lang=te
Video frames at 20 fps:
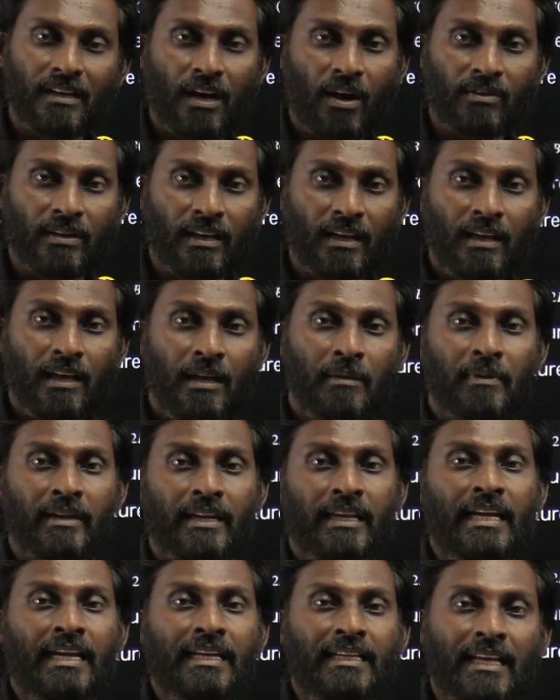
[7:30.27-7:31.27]
అవునా
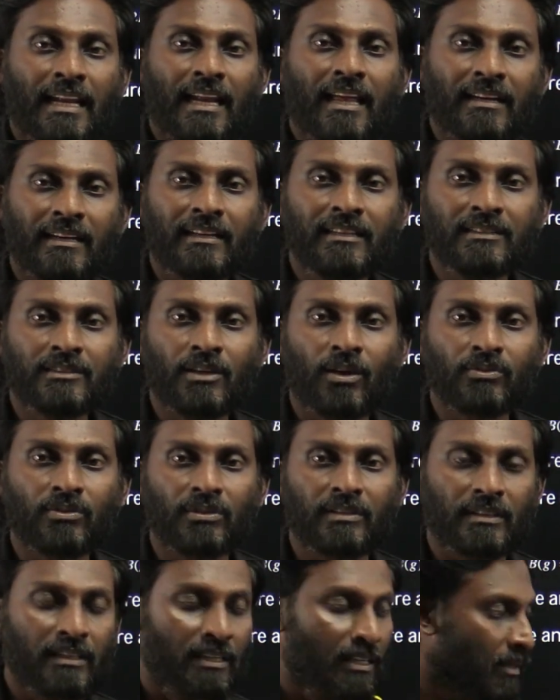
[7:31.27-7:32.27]
మరి హీట్ ఎలా రిలీజ్
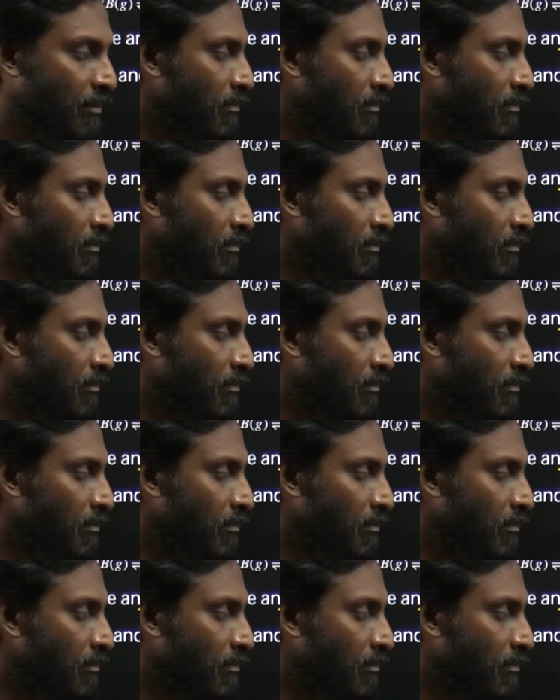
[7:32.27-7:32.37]
అవుతుంది